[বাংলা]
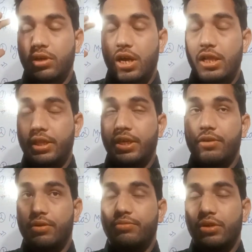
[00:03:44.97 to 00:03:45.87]
কাল
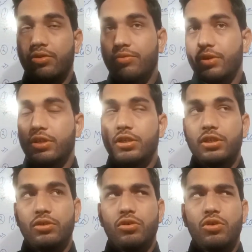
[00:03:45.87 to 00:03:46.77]
থেকেই ভাবছিলাম আমার মাথাটা
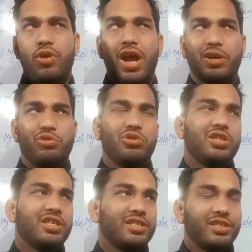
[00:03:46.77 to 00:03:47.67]
যেন কেউ হ্যাক করে
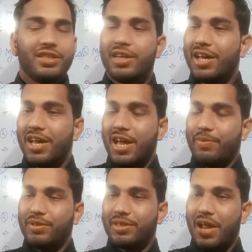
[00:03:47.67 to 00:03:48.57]
নিয়েছে আই
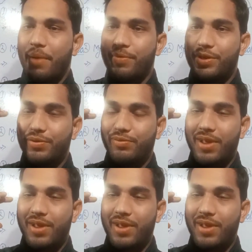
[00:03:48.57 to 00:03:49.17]
মিন আমি